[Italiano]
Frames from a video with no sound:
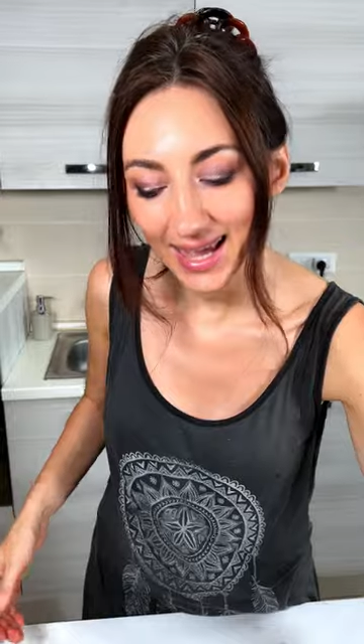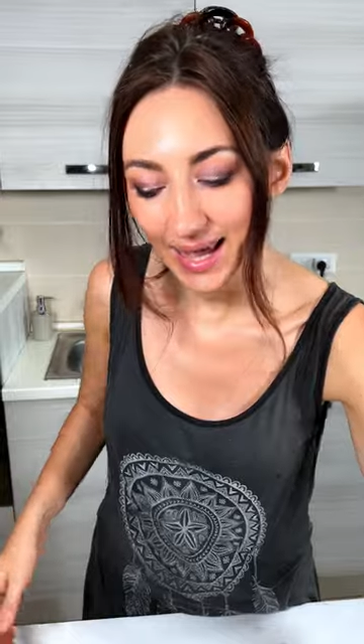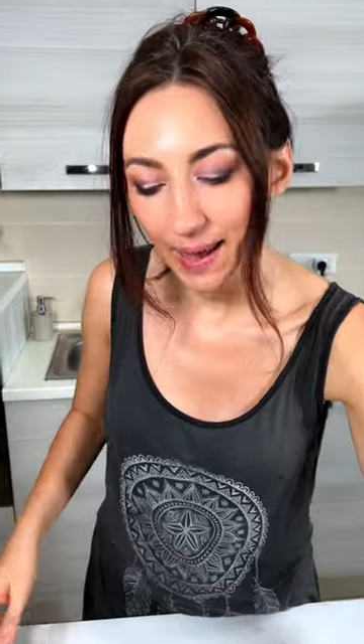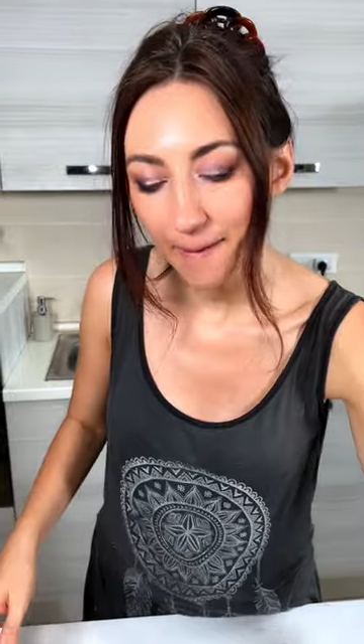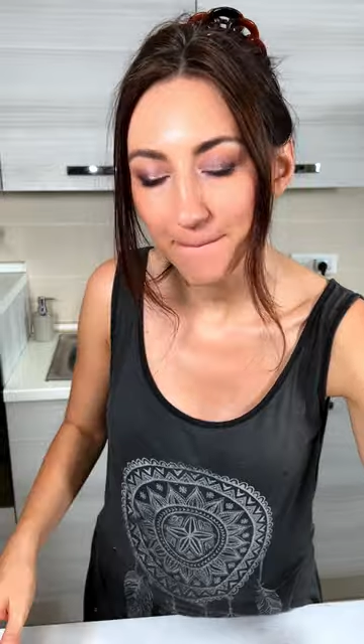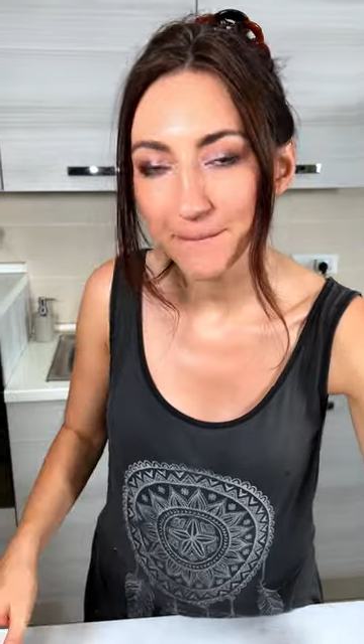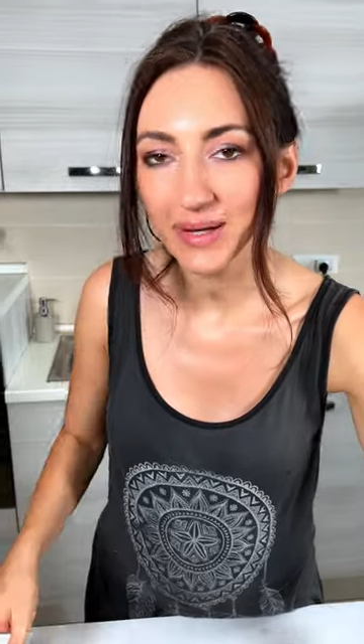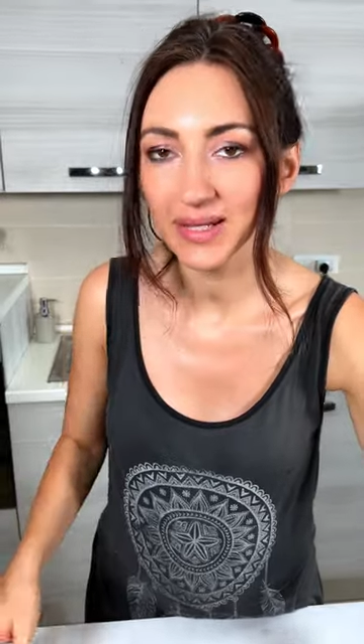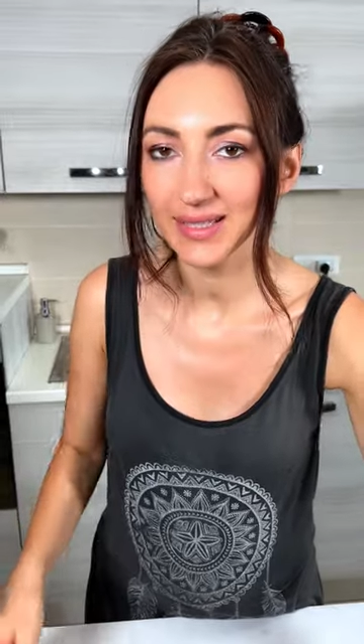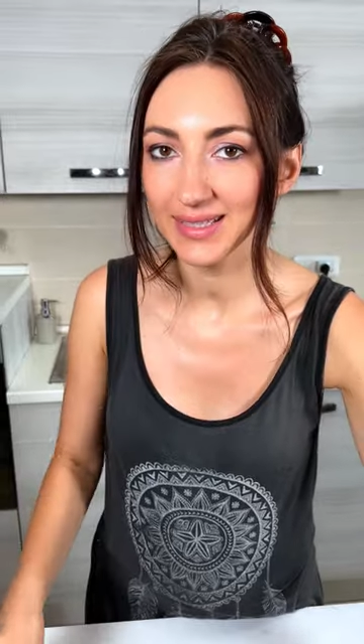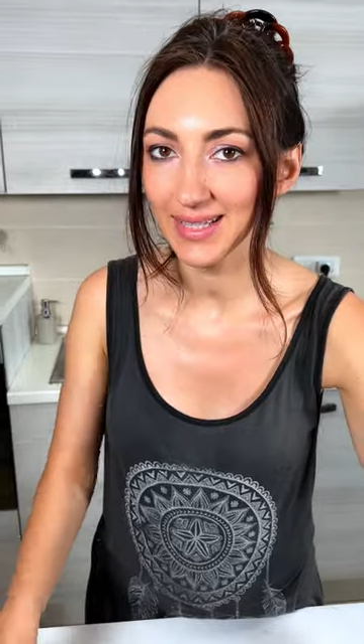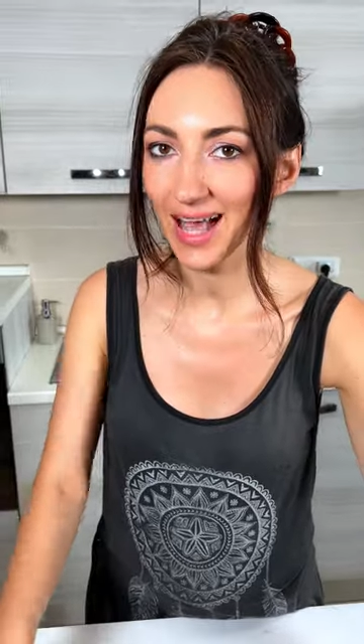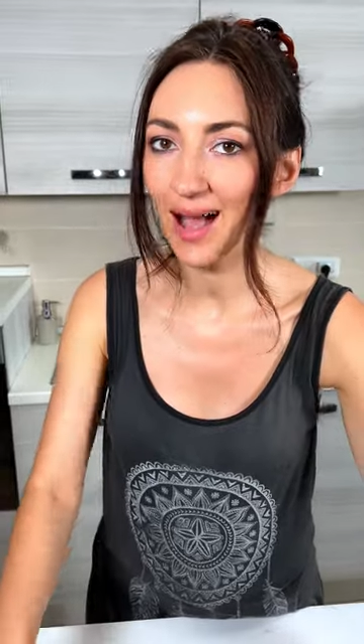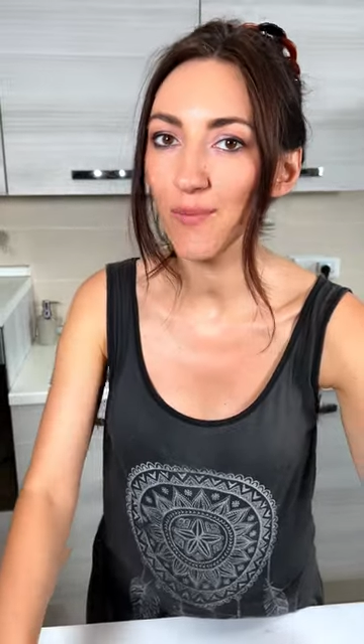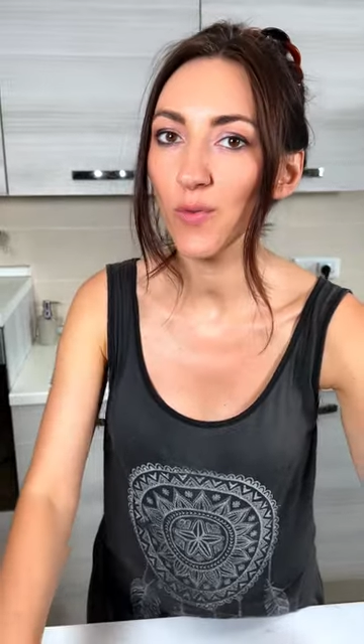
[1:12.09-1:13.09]
e
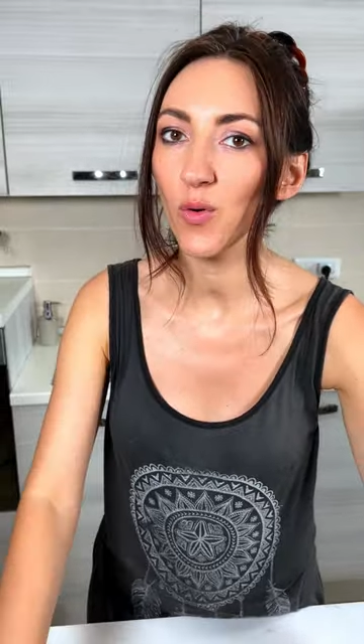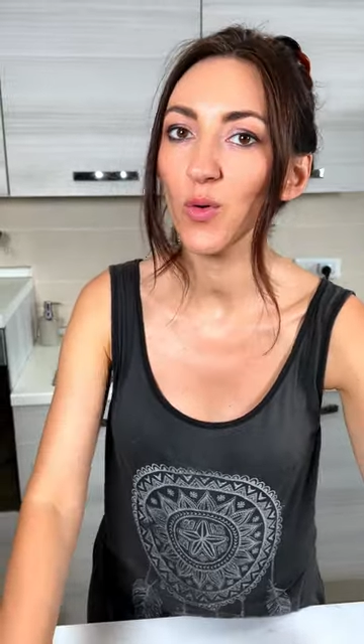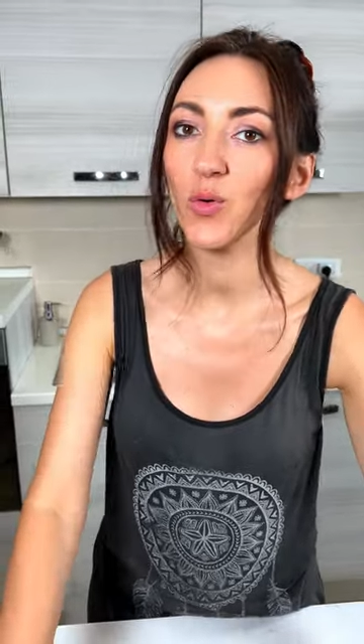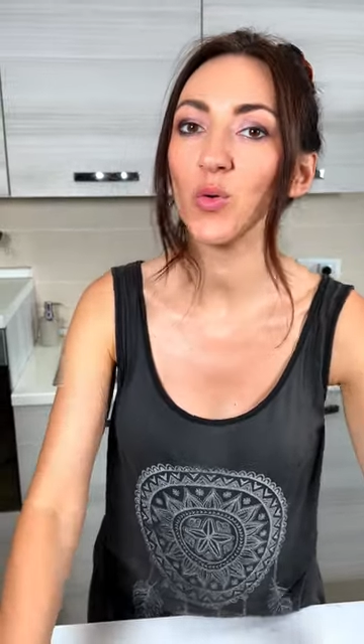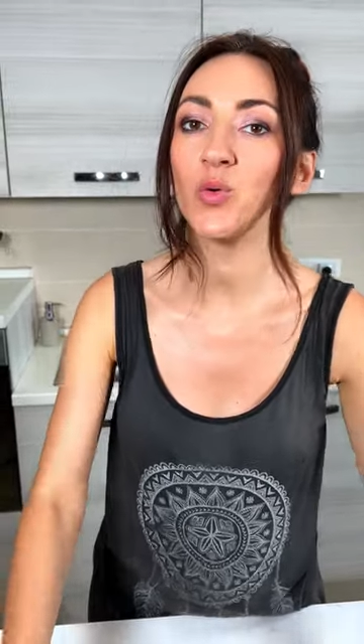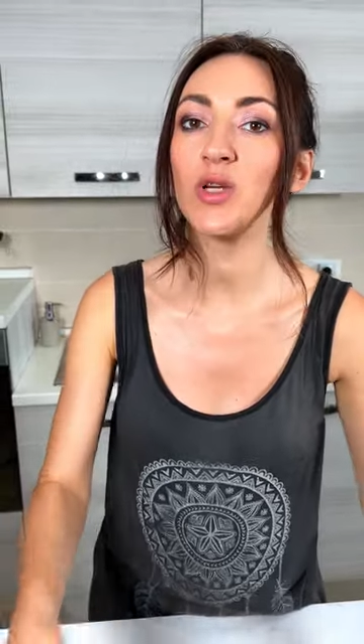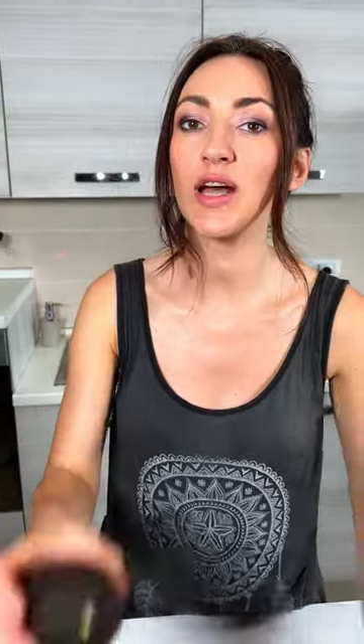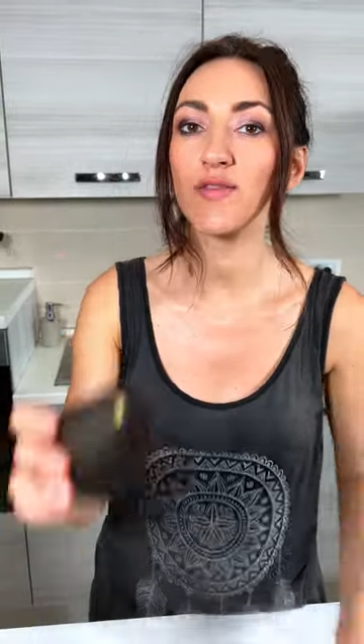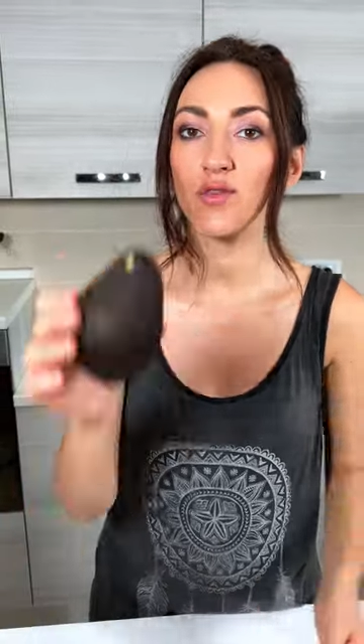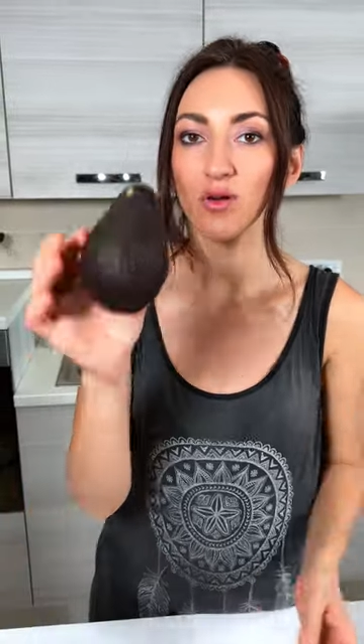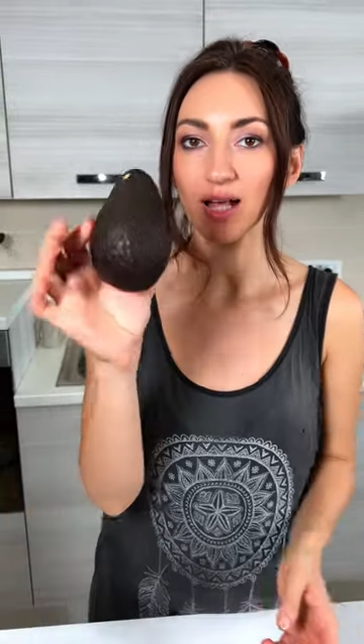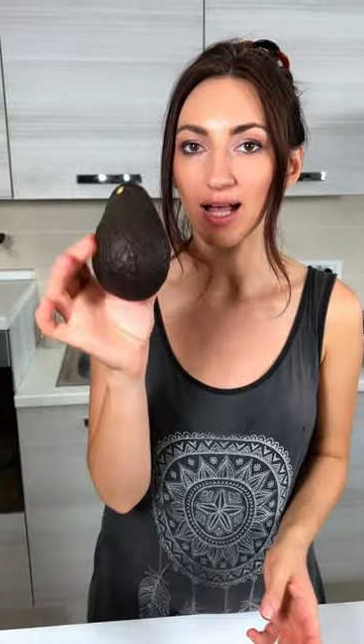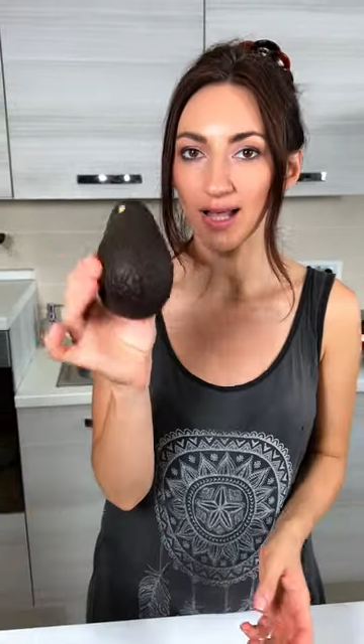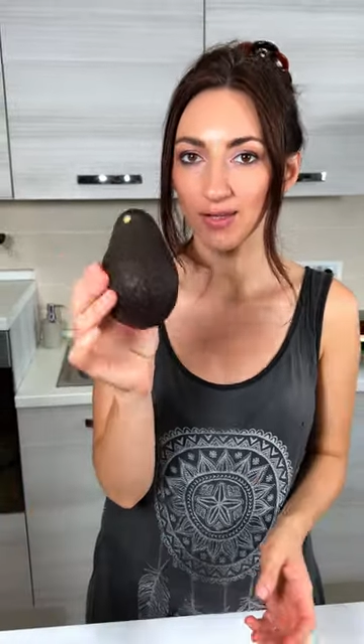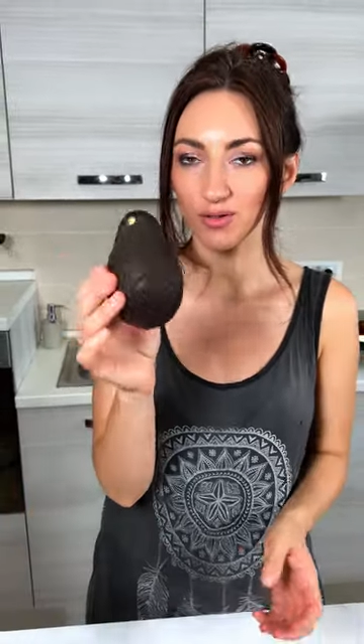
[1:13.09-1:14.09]
prendiamo un
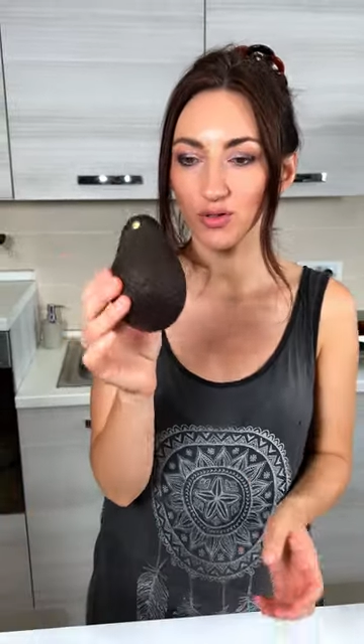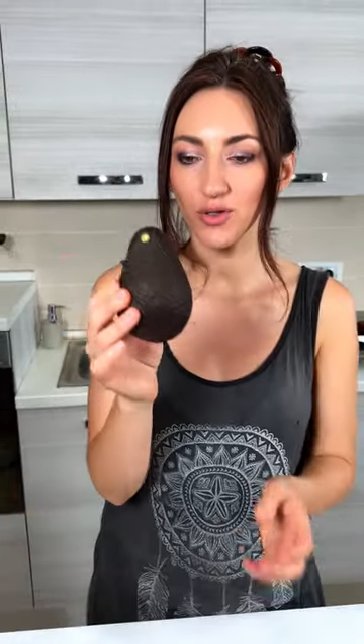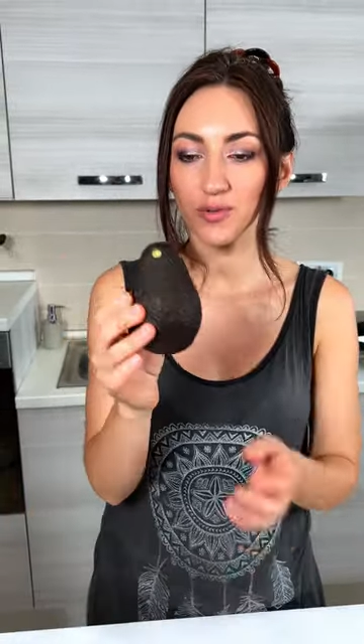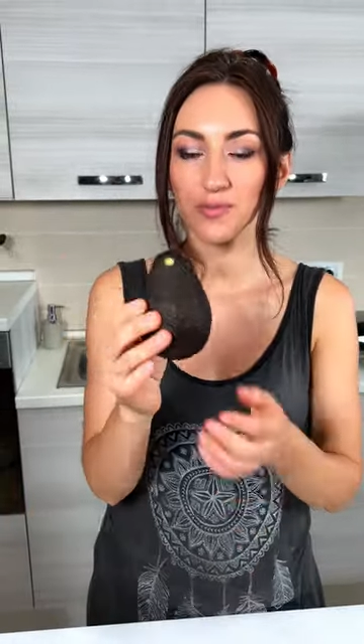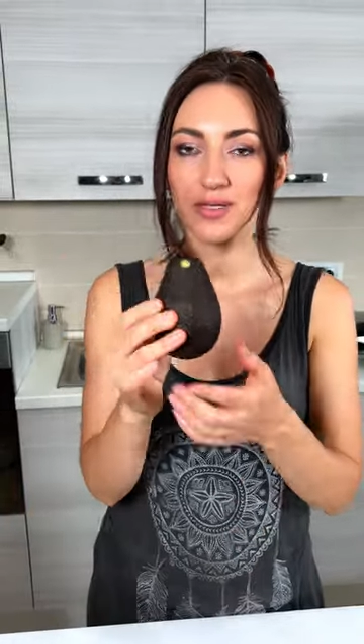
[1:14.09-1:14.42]
avocado,